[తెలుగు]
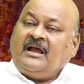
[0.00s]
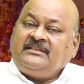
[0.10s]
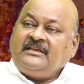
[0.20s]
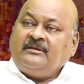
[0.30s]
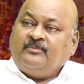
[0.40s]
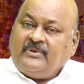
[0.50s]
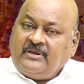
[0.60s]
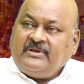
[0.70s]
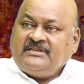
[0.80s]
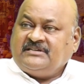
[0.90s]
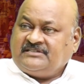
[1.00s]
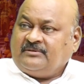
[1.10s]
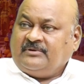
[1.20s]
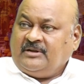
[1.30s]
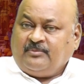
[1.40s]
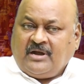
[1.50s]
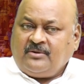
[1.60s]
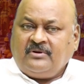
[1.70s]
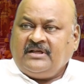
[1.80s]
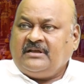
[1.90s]
అయితే మేమేం చేస్తామంటే
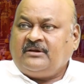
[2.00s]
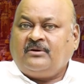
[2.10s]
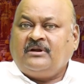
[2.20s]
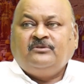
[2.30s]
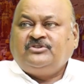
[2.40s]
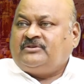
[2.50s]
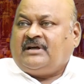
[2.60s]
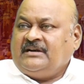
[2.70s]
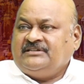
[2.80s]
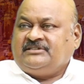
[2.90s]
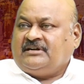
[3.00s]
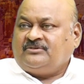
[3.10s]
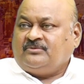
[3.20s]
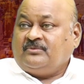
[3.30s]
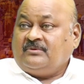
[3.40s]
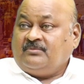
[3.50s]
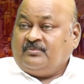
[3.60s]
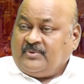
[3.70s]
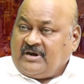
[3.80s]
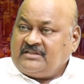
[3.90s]
మాకు కూడా ఎక్కడి నుంచో నాలెడ్జ్ రాదు
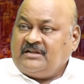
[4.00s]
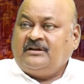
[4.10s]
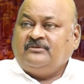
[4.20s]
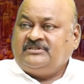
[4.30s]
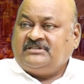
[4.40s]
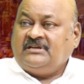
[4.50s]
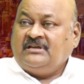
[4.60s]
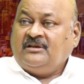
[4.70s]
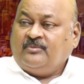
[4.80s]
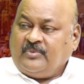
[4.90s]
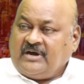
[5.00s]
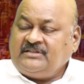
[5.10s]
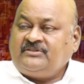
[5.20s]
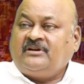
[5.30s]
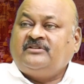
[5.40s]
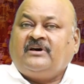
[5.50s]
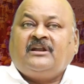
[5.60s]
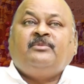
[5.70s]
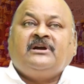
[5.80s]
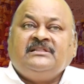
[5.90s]
బాధల నుంచి బాధితుల
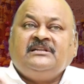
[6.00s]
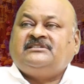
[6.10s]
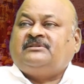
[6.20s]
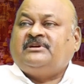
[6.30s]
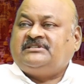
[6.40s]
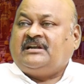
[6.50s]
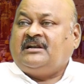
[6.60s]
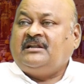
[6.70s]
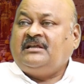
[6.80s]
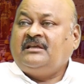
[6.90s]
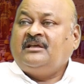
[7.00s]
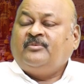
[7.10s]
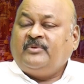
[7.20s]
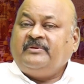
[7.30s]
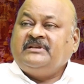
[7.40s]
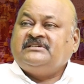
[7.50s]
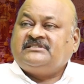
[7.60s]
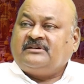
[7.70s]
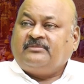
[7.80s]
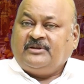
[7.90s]
ద్వారా మాకు అందిన సమాచారాన్ని మేమేం
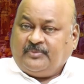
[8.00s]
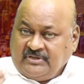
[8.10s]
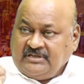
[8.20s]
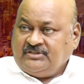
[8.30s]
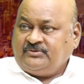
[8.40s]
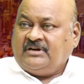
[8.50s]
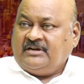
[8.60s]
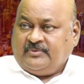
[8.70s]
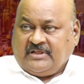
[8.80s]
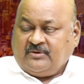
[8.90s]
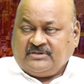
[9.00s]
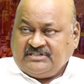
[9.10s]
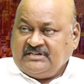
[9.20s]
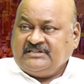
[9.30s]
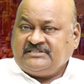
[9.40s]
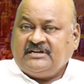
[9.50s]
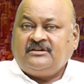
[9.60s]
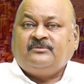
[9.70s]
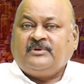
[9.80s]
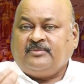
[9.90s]
చేస్తామంటే ఇప్పుడు ఇది చూడండి ఇప్పుడు అదొక చిన్న
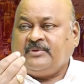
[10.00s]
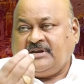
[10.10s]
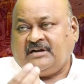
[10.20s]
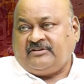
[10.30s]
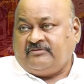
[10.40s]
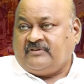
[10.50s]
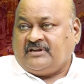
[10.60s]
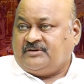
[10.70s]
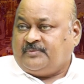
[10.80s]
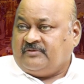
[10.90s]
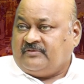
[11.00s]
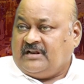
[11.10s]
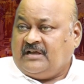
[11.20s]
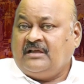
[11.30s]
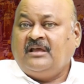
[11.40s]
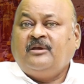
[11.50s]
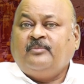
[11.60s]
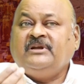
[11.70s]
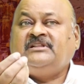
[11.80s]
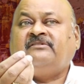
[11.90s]
ఇన్సిడెంట్ మన మైరా టీవీ ద్వారా చెప్పడం వల్ల
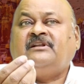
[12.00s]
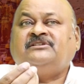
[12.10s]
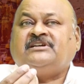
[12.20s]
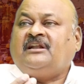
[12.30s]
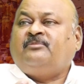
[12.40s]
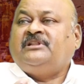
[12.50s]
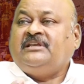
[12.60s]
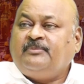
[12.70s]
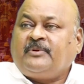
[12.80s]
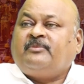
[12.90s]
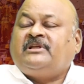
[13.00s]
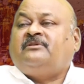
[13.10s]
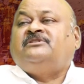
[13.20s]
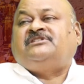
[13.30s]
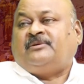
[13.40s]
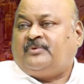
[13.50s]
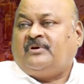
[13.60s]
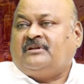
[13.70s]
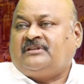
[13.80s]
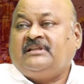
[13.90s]
మిగతా వాళ్ళు చాలామంది ఈ ప్రమాదం నుంచి
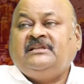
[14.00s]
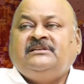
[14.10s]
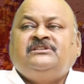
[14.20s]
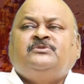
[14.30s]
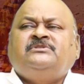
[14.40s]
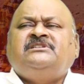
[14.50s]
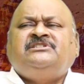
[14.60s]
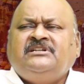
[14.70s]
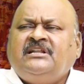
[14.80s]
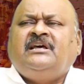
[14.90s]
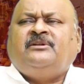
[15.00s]
తప్పుకోగలుగుతారు ఇది చూసి చిన్నదే